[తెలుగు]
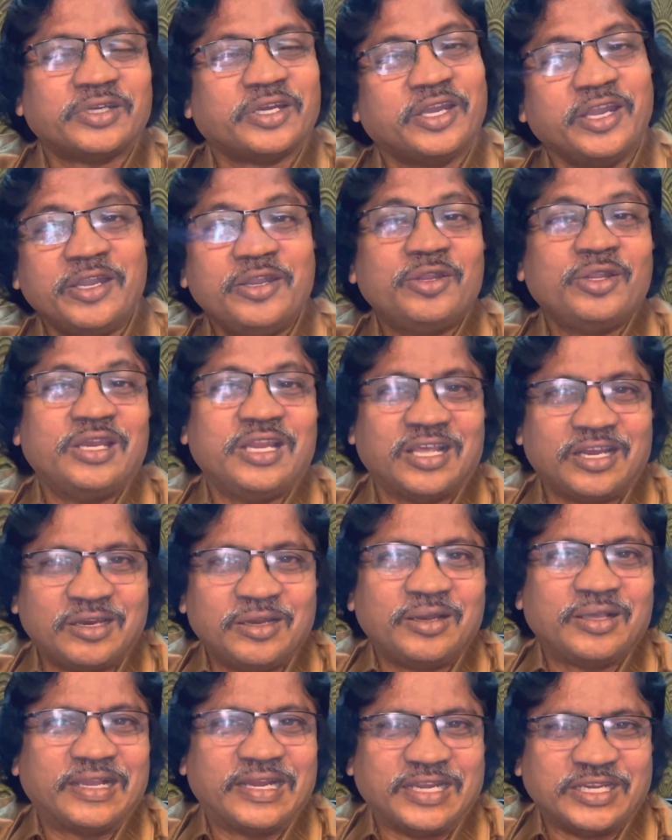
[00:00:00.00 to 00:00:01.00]
రెండు
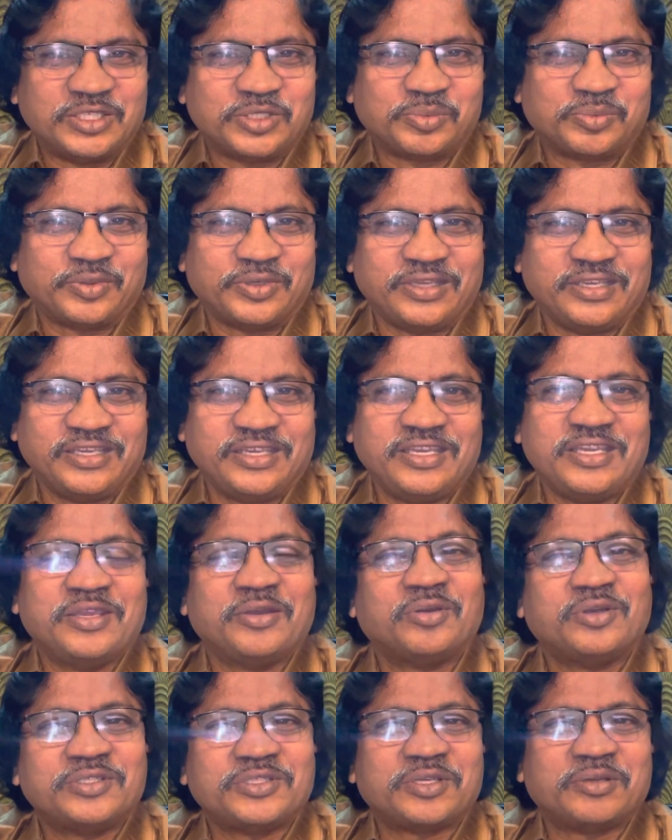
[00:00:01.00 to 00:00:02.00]
నెలలు గడిచిపోయి ఈ
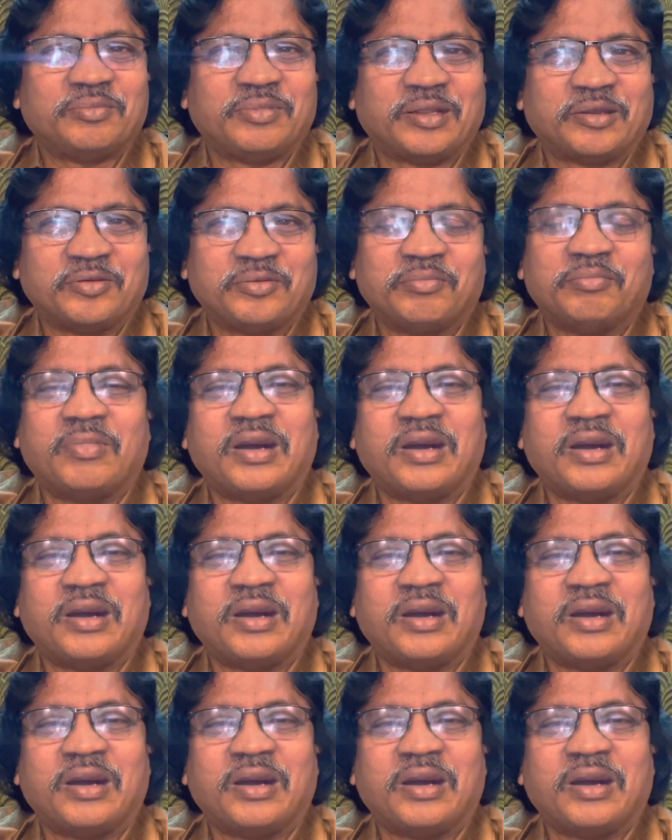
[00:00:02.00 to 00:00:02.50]
రోజున మనం